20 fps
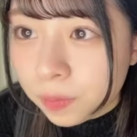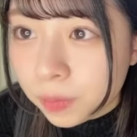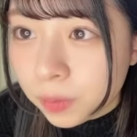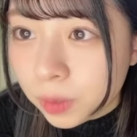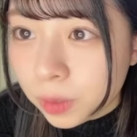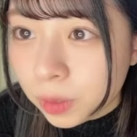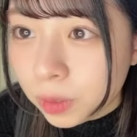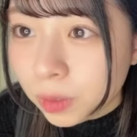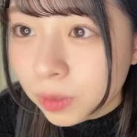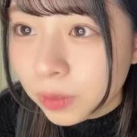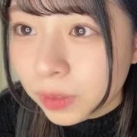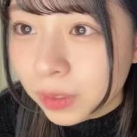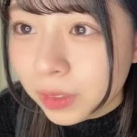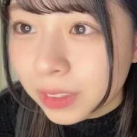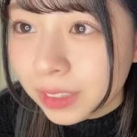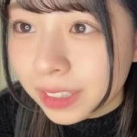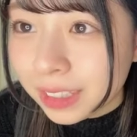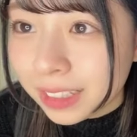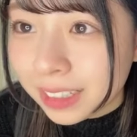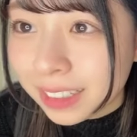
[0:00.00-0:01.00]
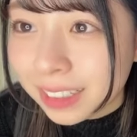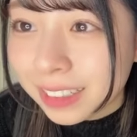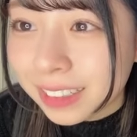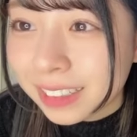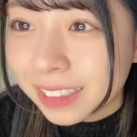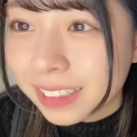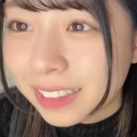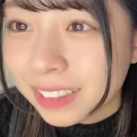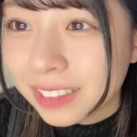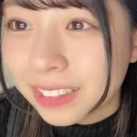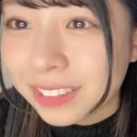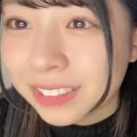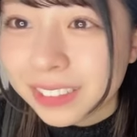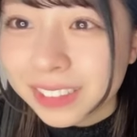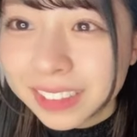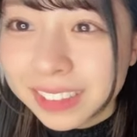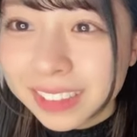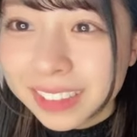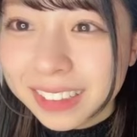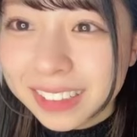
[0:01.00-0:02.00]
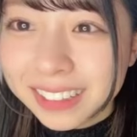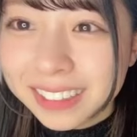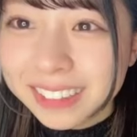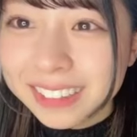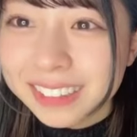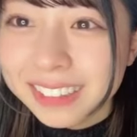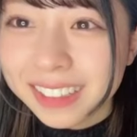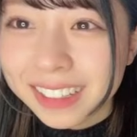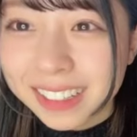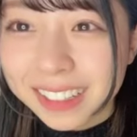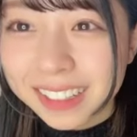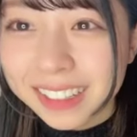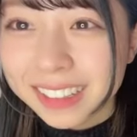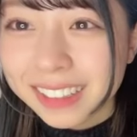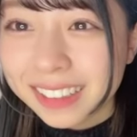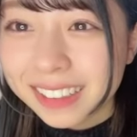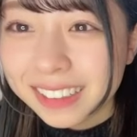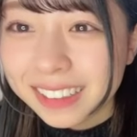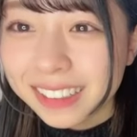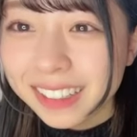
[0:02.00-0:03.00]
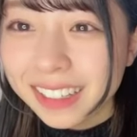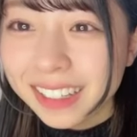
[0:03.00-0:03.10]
ブログも読んで泣けた今日みんな泣くじゃん